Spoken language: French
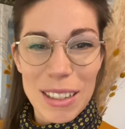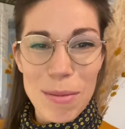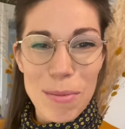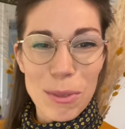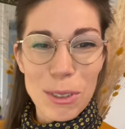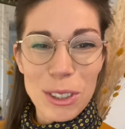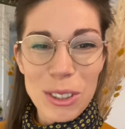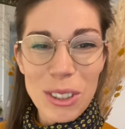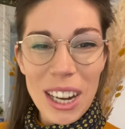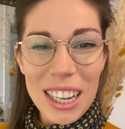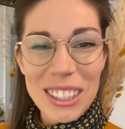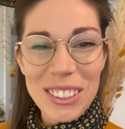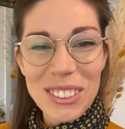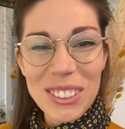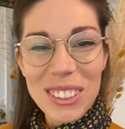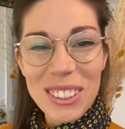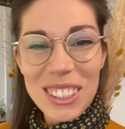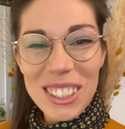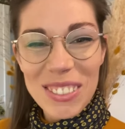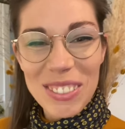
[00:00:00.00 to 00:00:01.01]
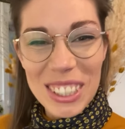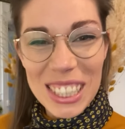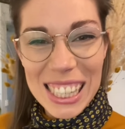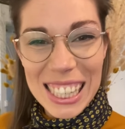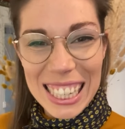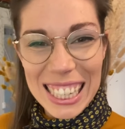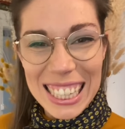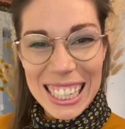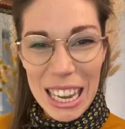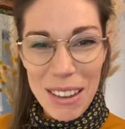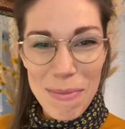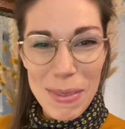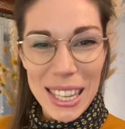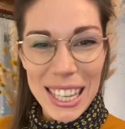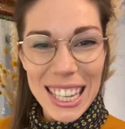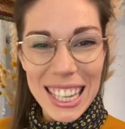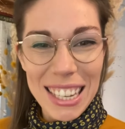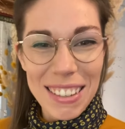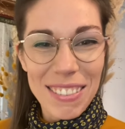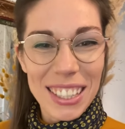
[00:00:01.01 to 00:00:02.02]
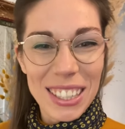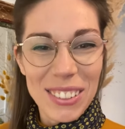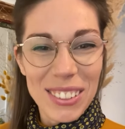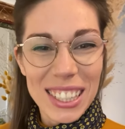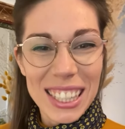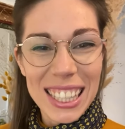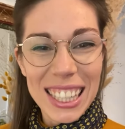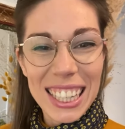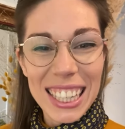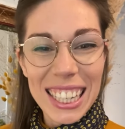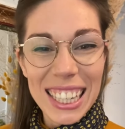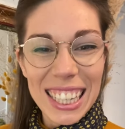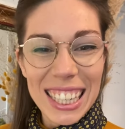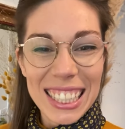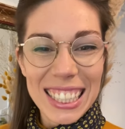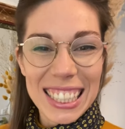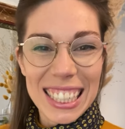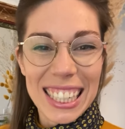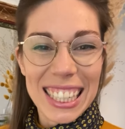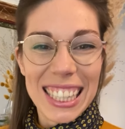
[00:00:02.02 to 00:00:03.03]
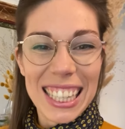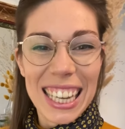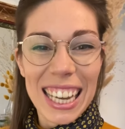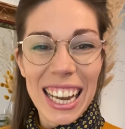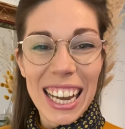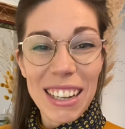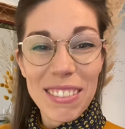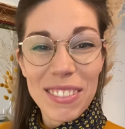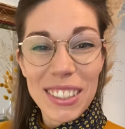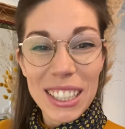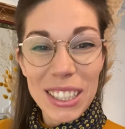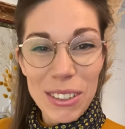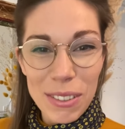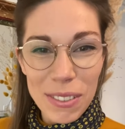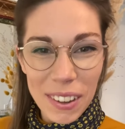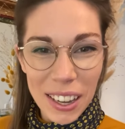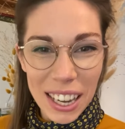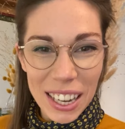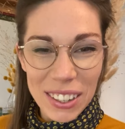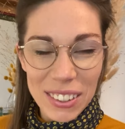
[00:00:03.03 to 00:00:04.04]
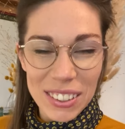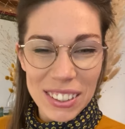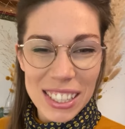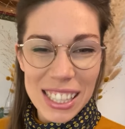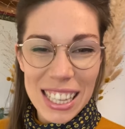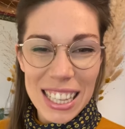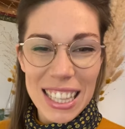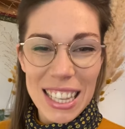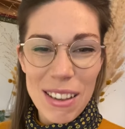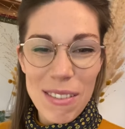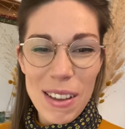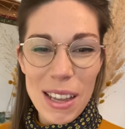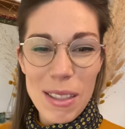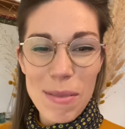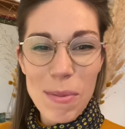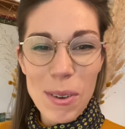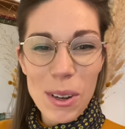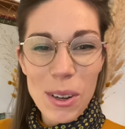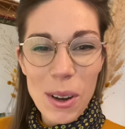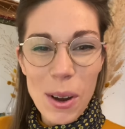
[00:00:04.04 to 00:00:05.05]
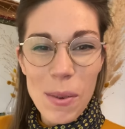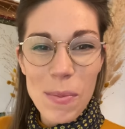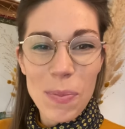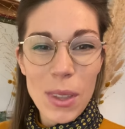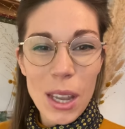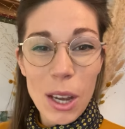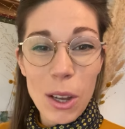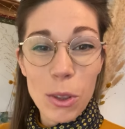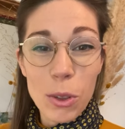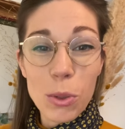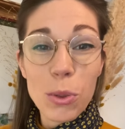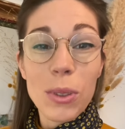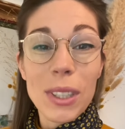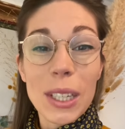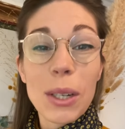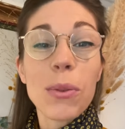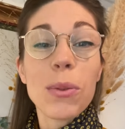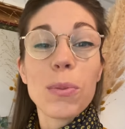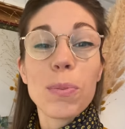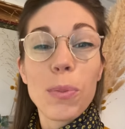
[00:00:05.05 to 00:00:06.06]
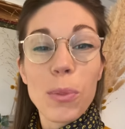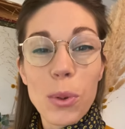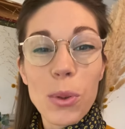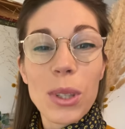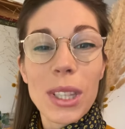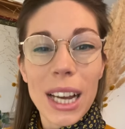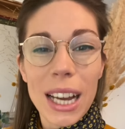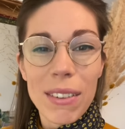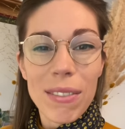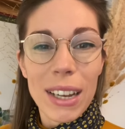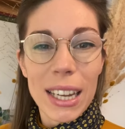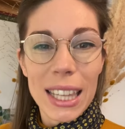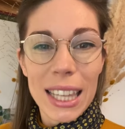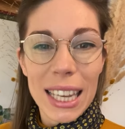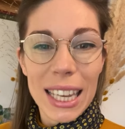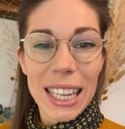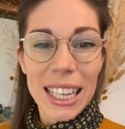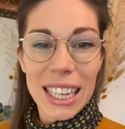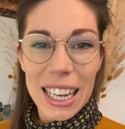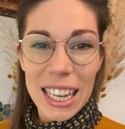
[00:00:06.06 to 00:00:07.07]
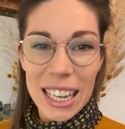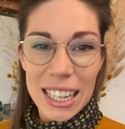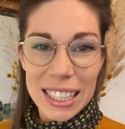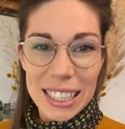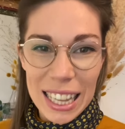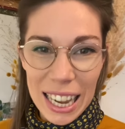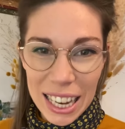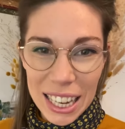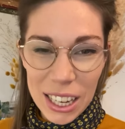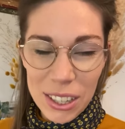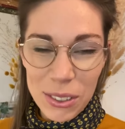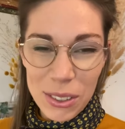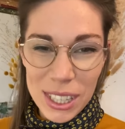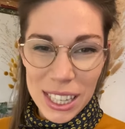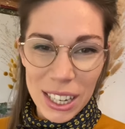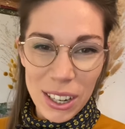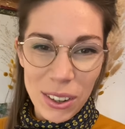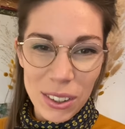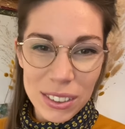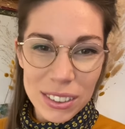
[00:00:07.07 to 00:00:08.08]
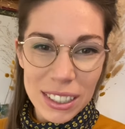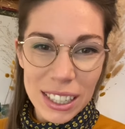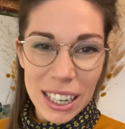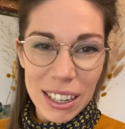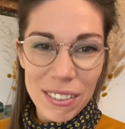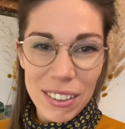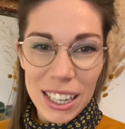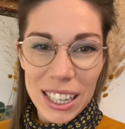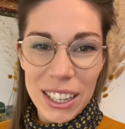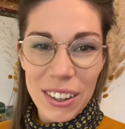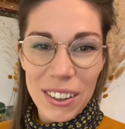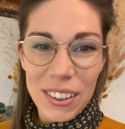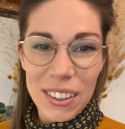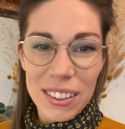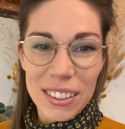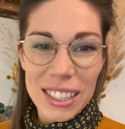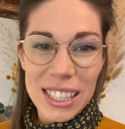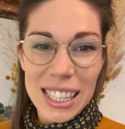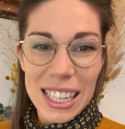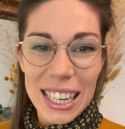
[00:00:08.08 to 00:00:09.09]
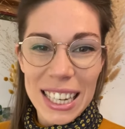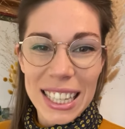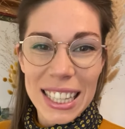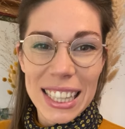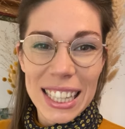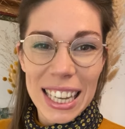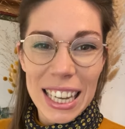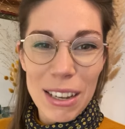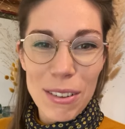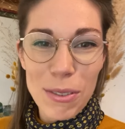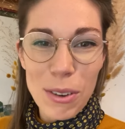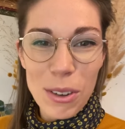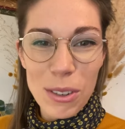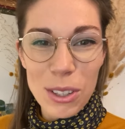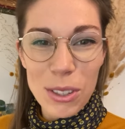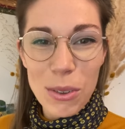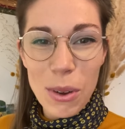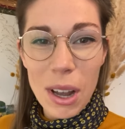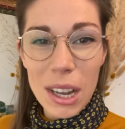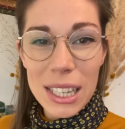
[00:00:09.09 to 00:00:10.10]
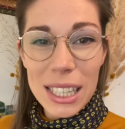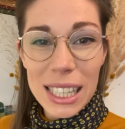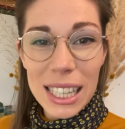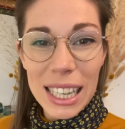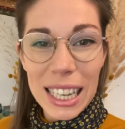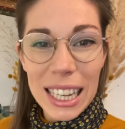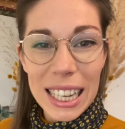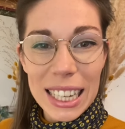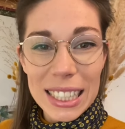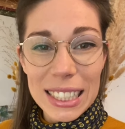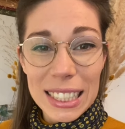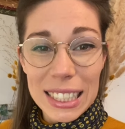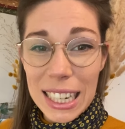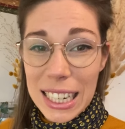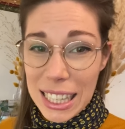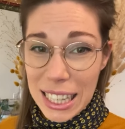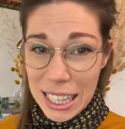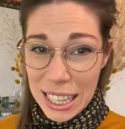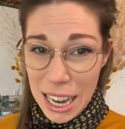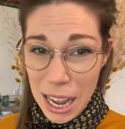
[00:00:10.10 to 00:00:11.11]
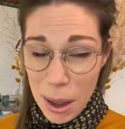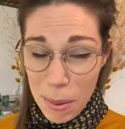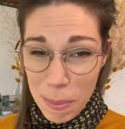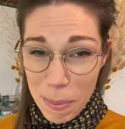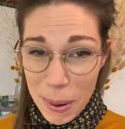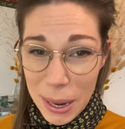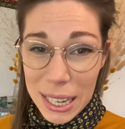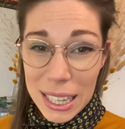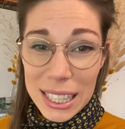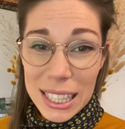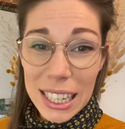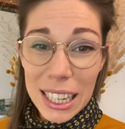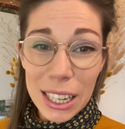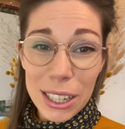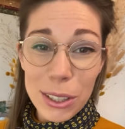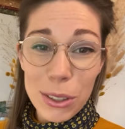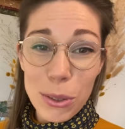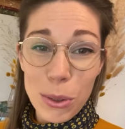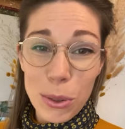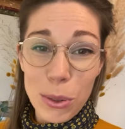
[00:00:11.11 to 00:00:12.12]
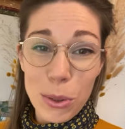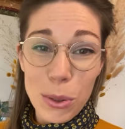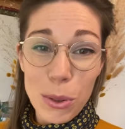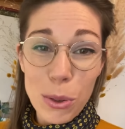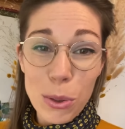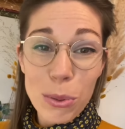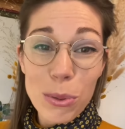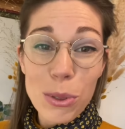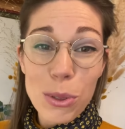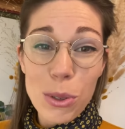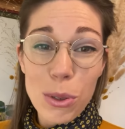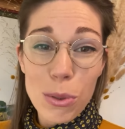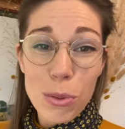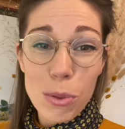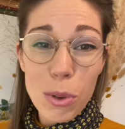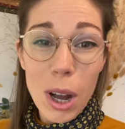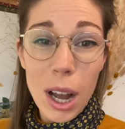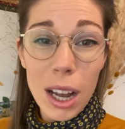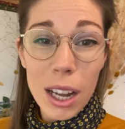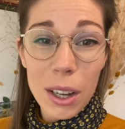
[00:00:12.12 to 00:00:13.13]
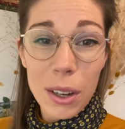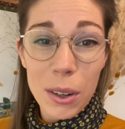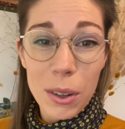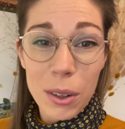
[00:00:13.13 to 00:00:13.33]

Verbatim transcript: Bonjour à tous, moi c'est Camille aussi. J'ai été ravie de faire euh, cet événement. Euh, Nous n'irons plus travailler derrière nos écrans avec euh, Céline et Françoise. Déjà, c'était un plaisir de concevoir